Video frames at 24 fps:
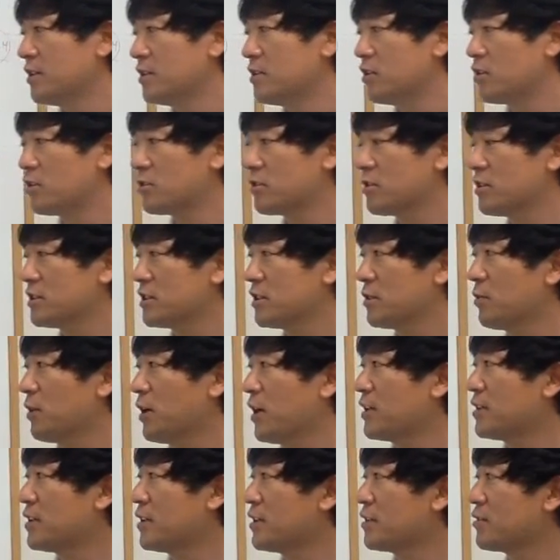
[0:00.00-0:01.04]
여기서 이제
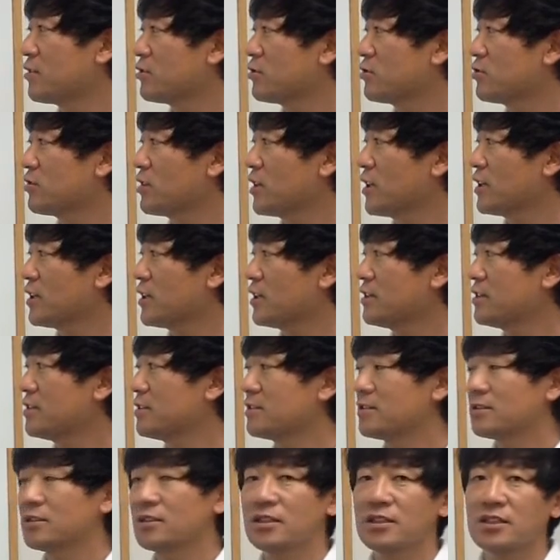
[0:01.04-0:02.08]
봐야 될 것 중에
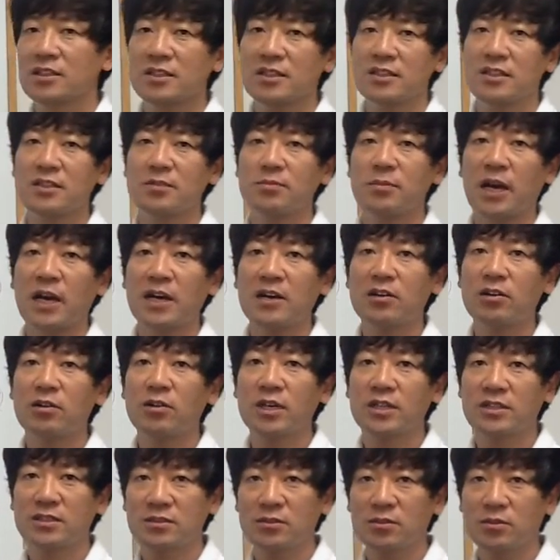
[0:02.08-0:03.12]
하나는 이
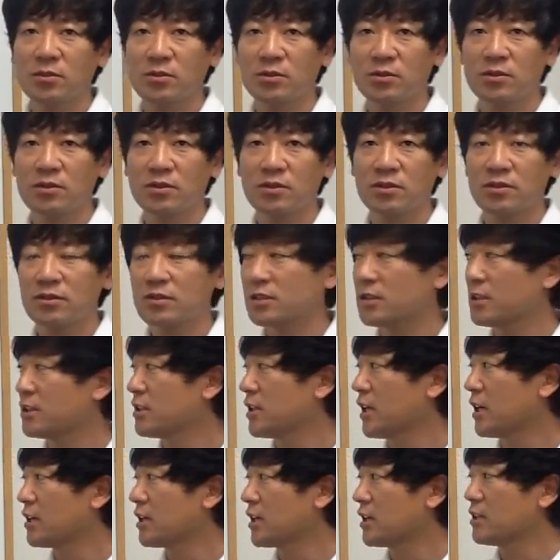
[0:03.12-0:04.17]
마커와 스코어로
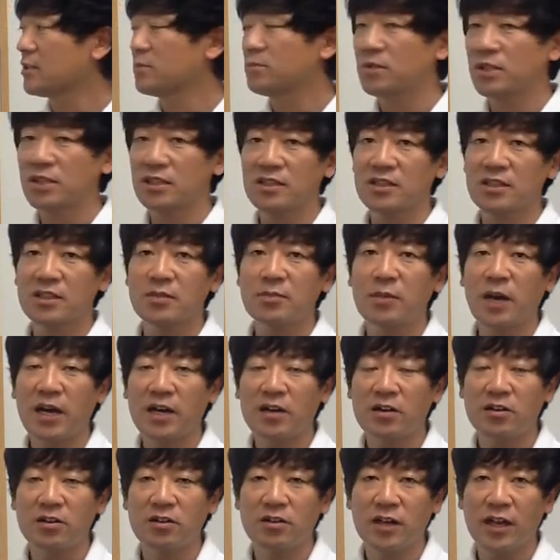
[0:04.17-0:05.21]
그러니까 같은 말인데 이
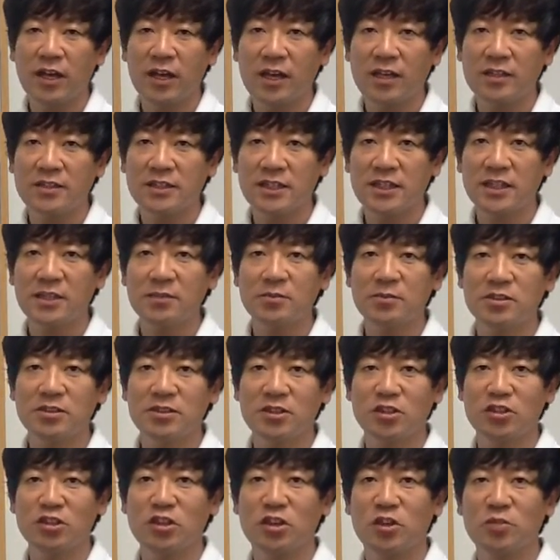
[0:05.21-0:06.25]
마커의 책임은
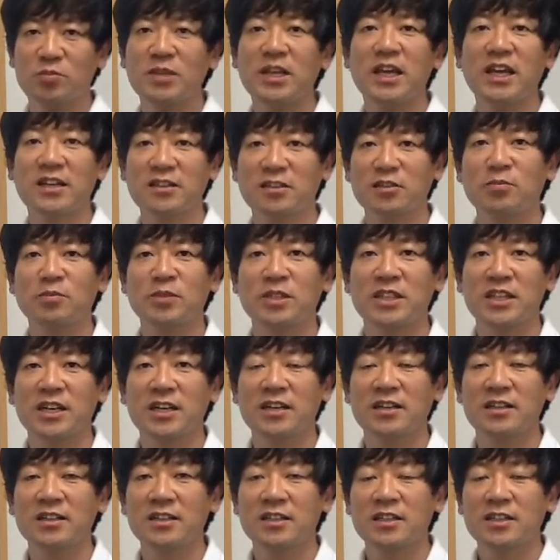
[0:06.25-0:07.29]
전혀 없다는
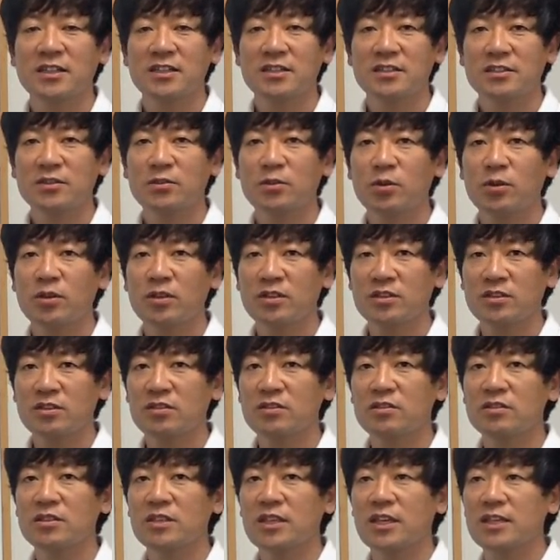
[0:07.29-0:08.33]
겁니다. 스코어를
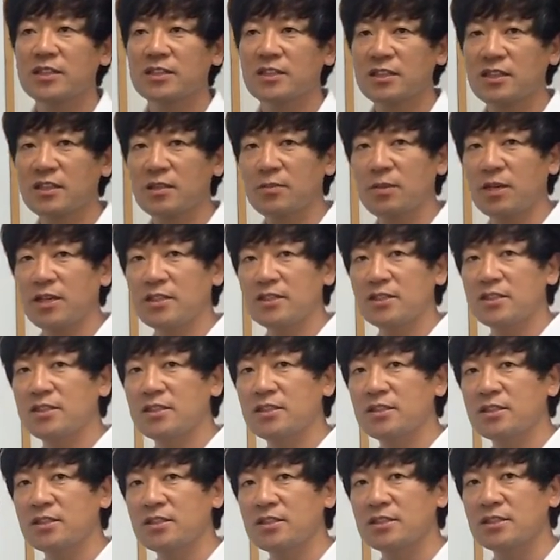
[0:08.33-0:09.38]
적는 게
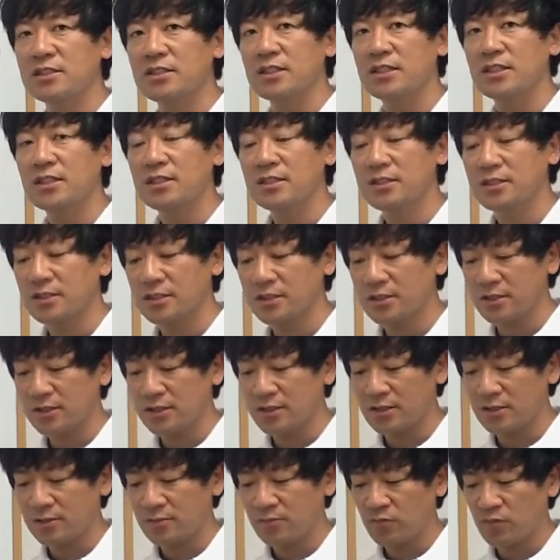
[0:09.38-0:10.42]
상대방을 이제
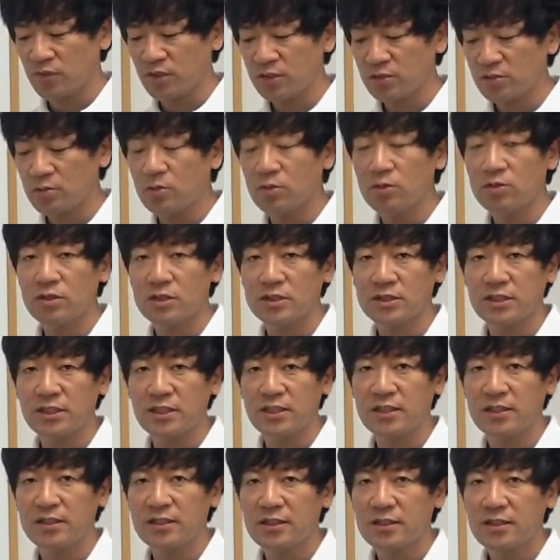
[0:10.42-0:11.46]
그 스코어를
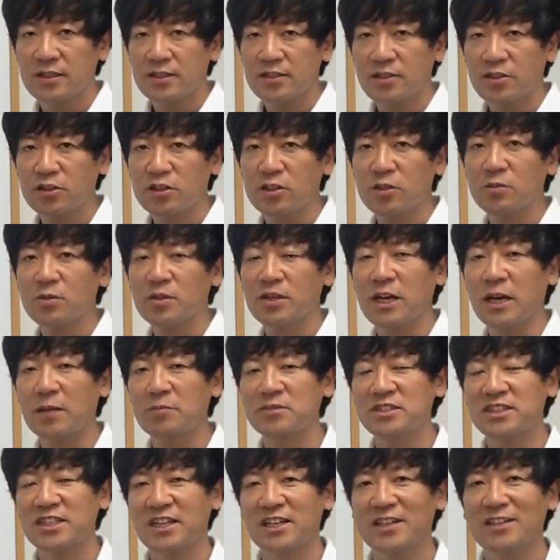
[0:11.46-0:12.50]
이제 어떻게 보면
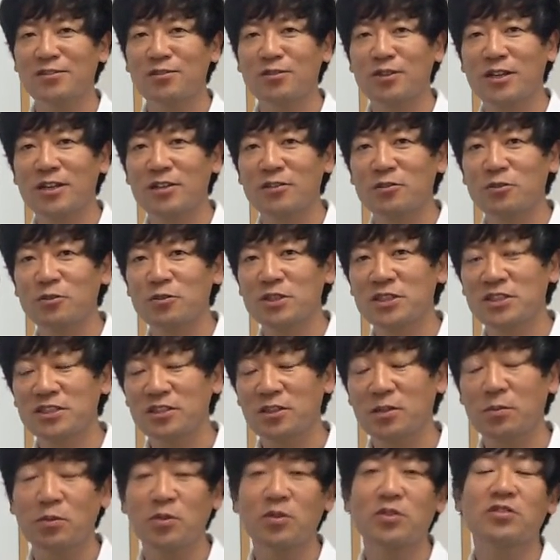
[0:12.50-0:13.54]
감시하기도 하고
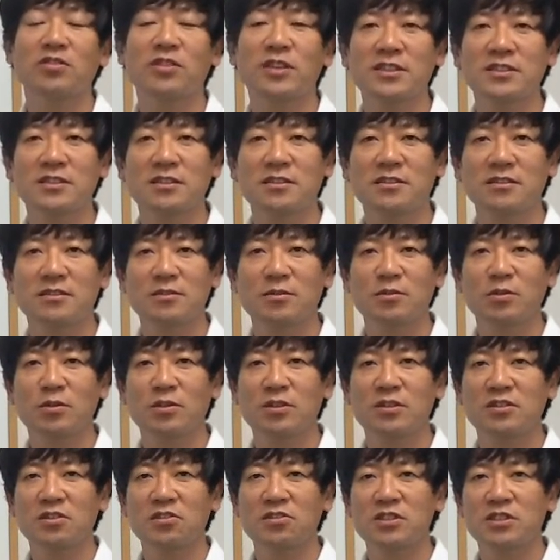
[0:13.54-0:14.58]
지켜보기도 해서 그
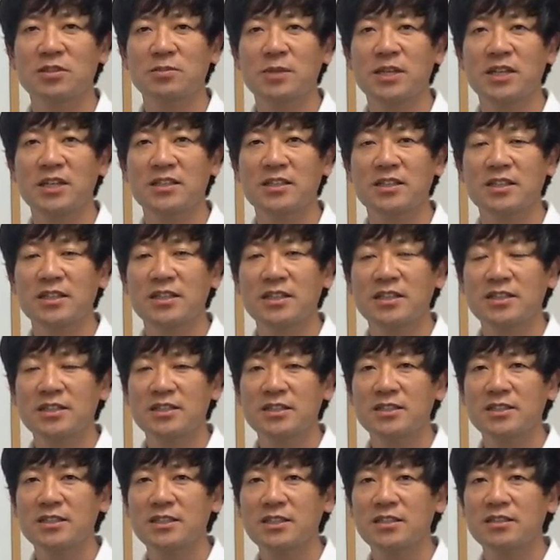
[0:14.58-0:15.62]
스코어를 적지만
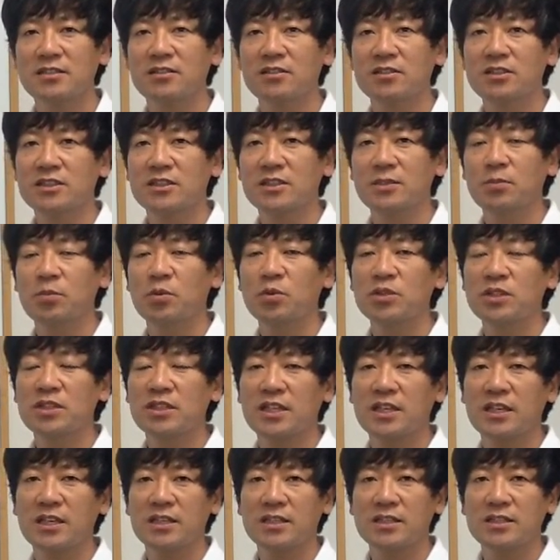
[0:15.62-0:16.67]
실제 그것이
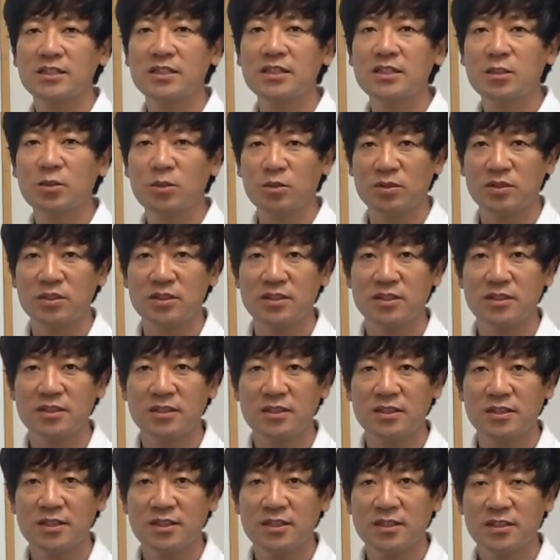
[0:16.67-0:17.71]
본인의 의도든
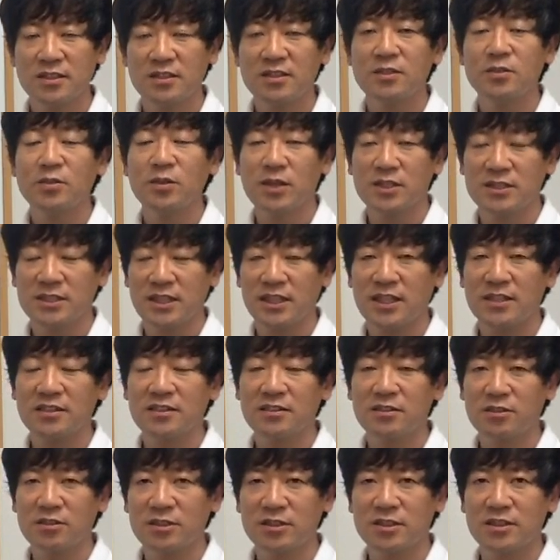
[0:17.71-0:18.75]
의도하지
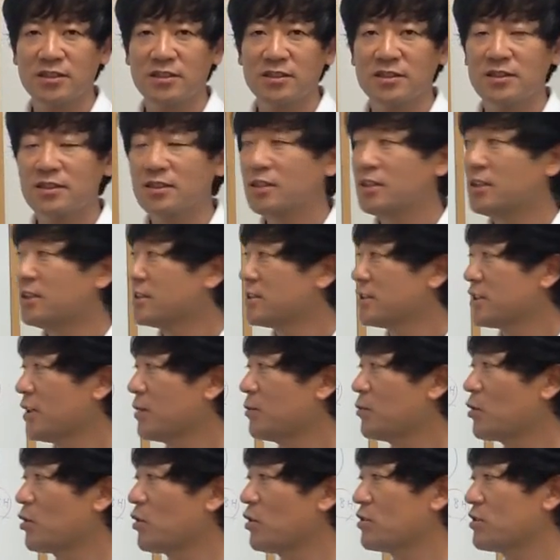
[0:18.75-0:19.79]
않는 것이든
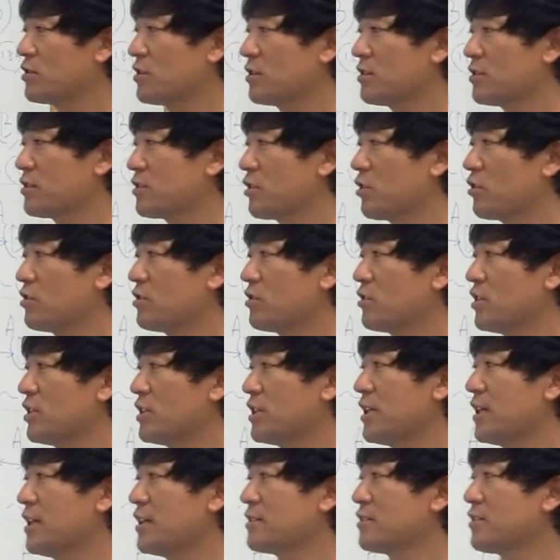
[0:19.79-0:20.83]
잘못 적은
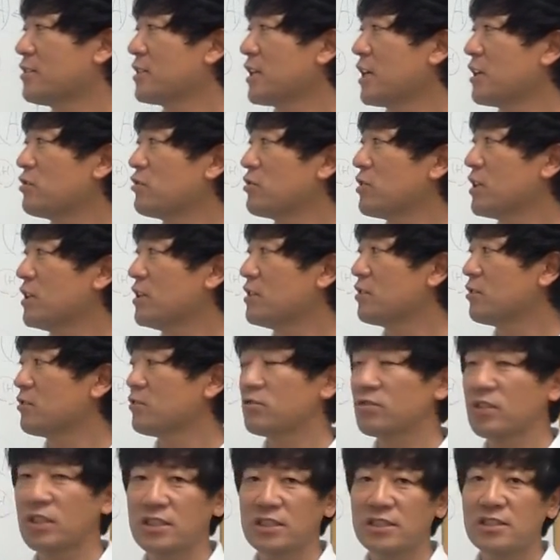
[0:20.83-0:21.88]
거에 대해서 나중에 이
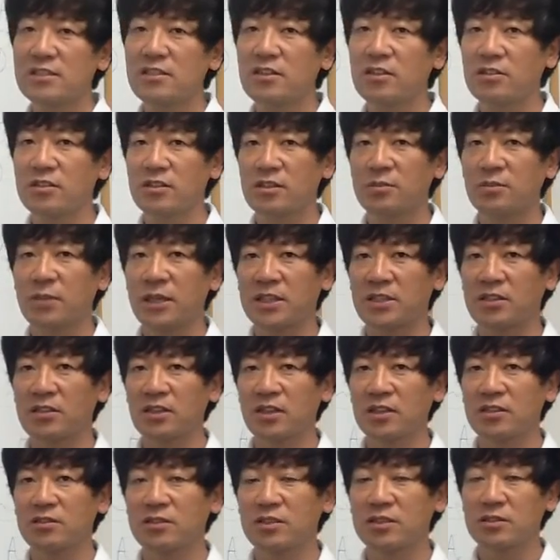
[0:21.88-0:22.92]
선수가 실격을
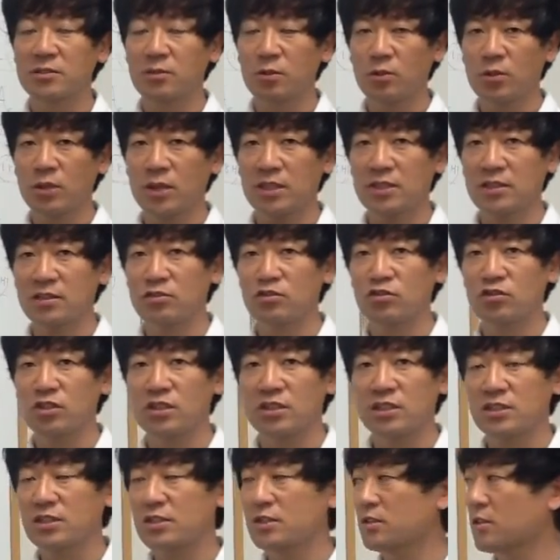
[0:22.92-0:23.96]
받더라도 이 스코어 카드
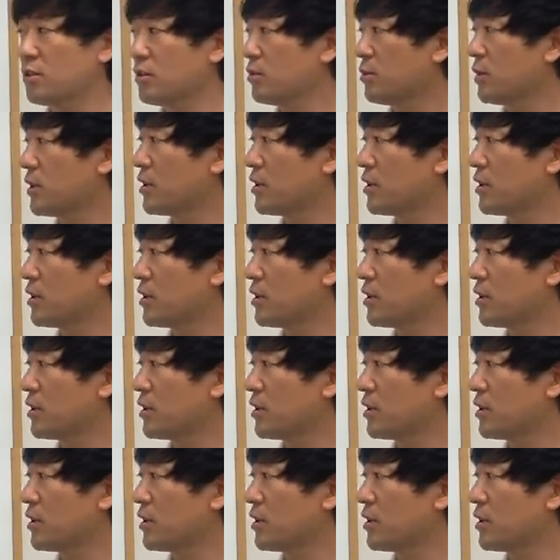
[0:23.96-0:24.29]
주인이 실격을